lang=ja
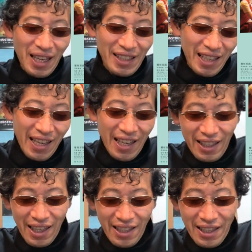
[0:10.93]
たいな映
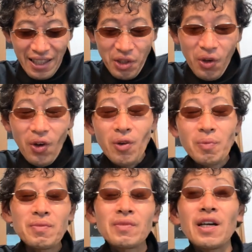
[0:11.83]
画なんやけど、
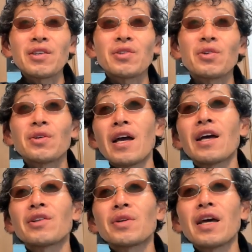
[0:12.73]
タイトル、
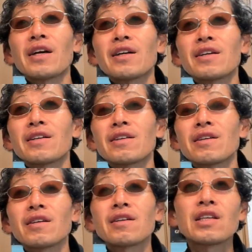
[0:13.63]
えー、っ、とね、
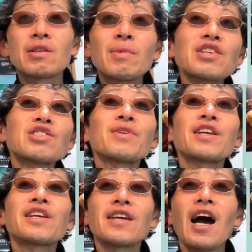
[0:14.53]
今泉
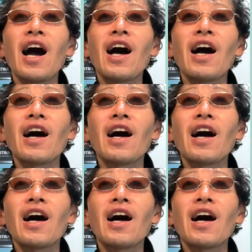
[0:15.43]
力也、